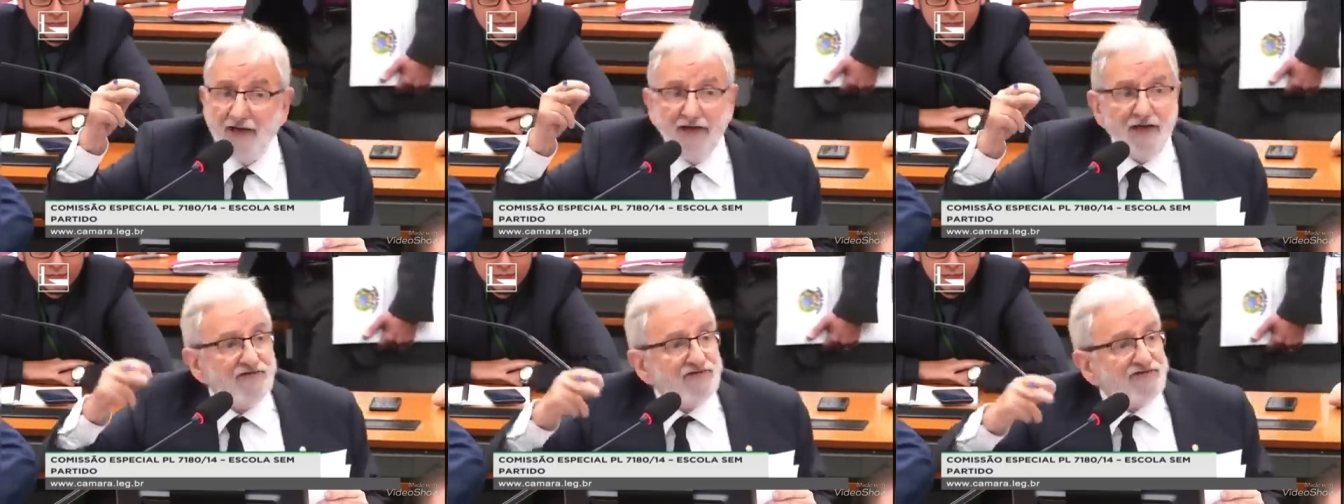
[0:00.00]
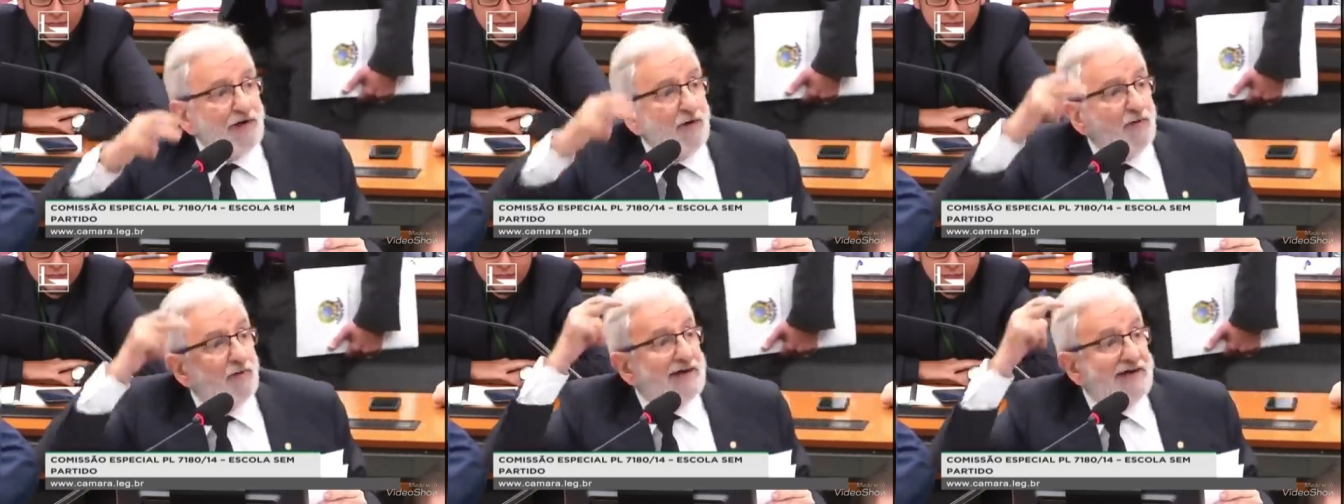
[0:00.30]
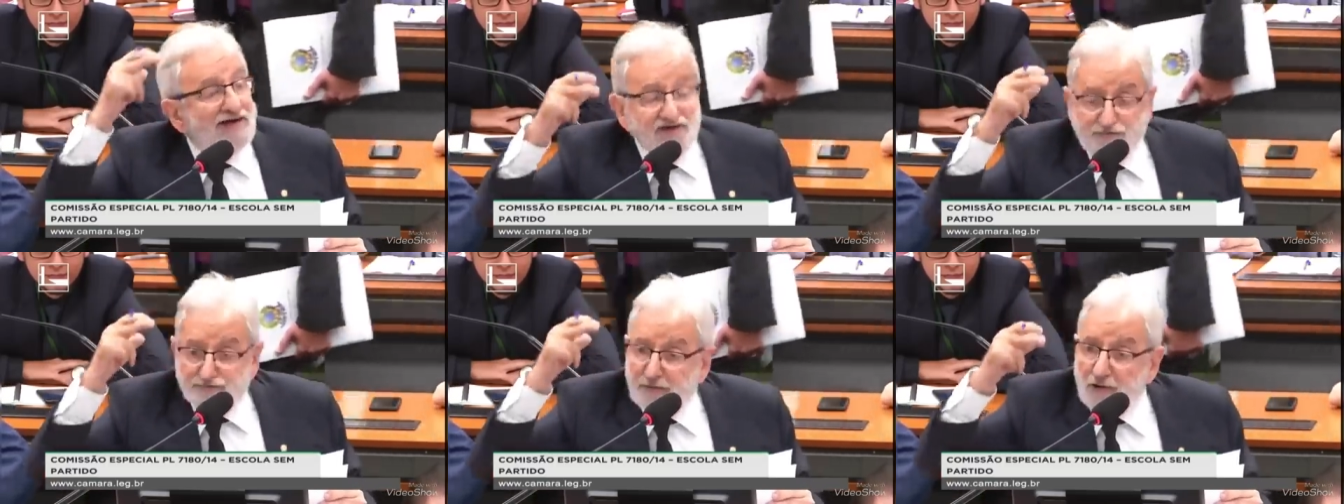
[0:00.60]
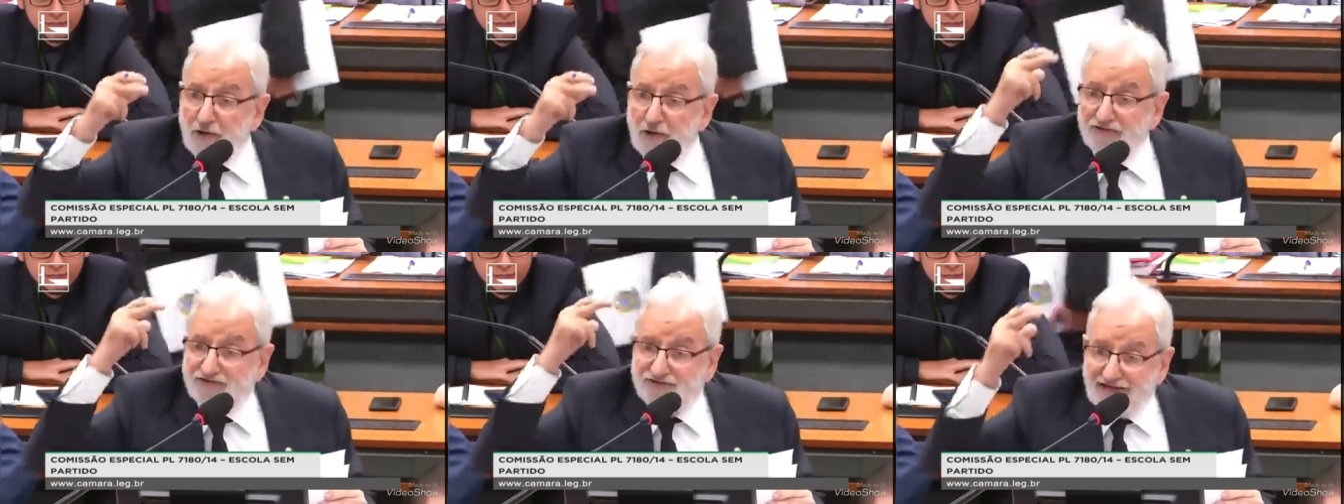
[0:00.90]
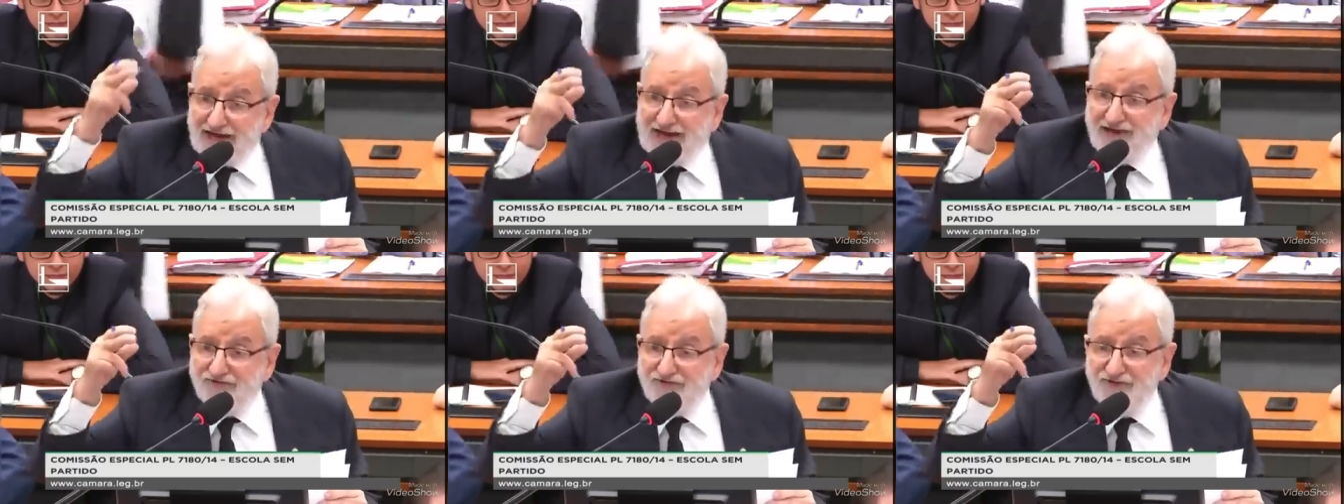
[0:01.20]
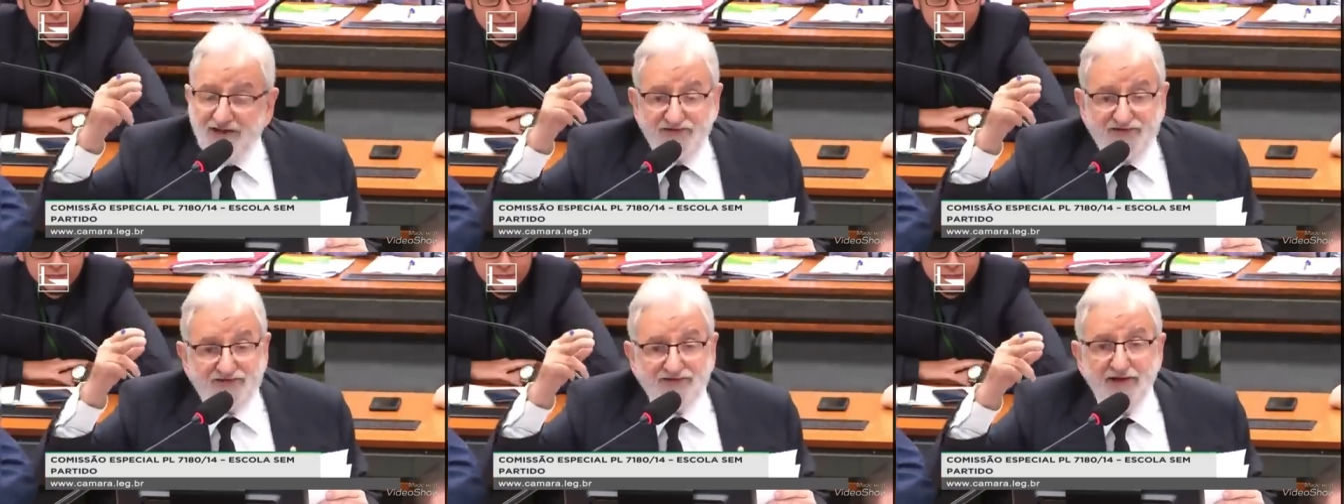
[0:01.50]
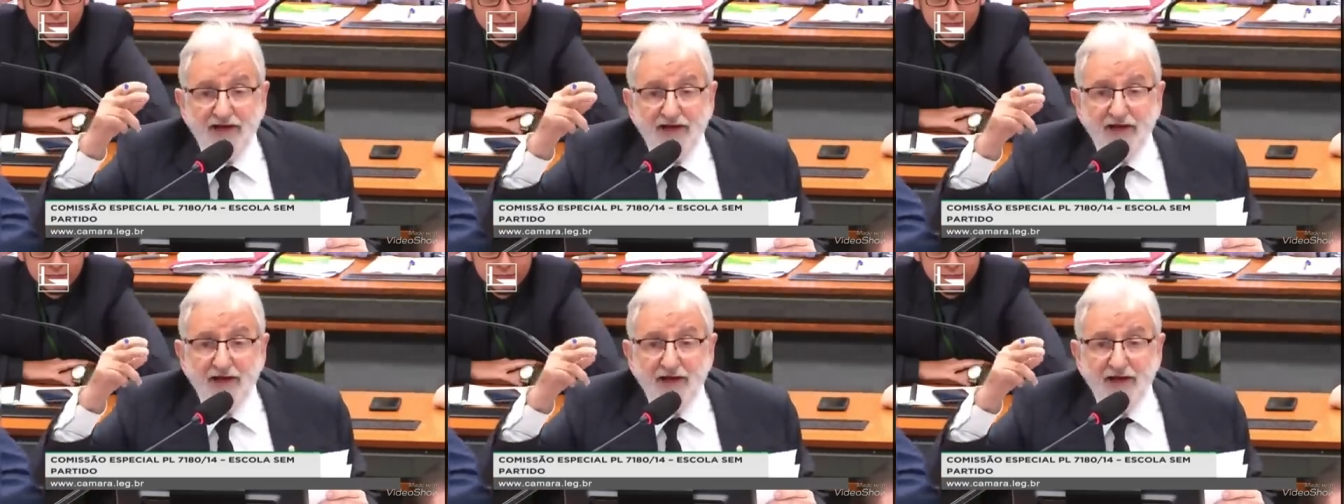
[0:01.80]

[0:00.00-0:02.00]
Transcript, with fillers: são responsáveis